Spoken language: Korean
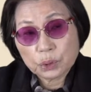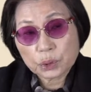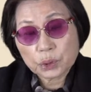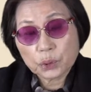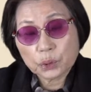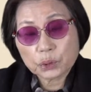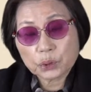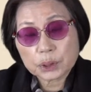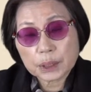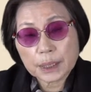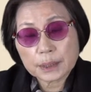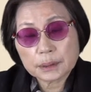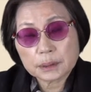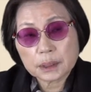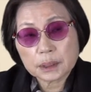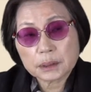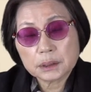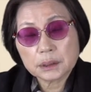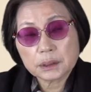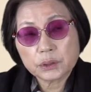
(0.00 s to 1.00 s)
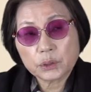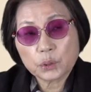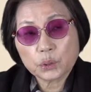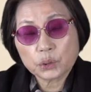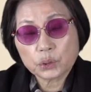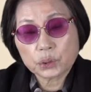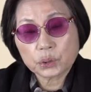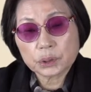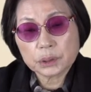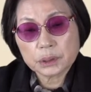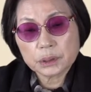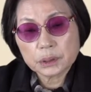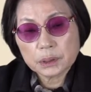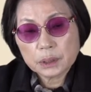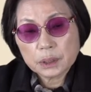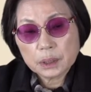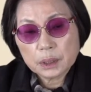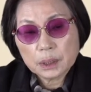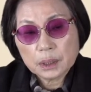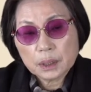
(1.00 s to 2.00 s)
교수가 있는데 그 교수는
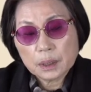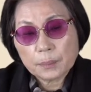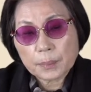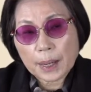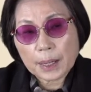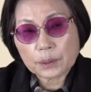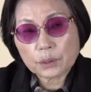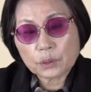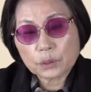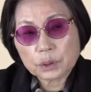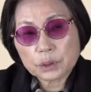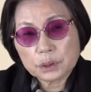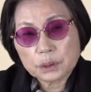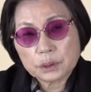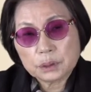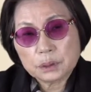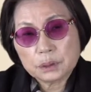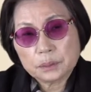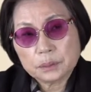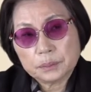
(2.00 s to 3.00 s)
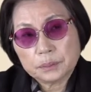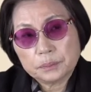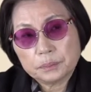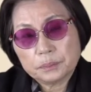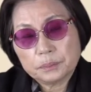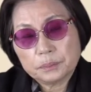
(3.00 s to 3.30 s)
바로 그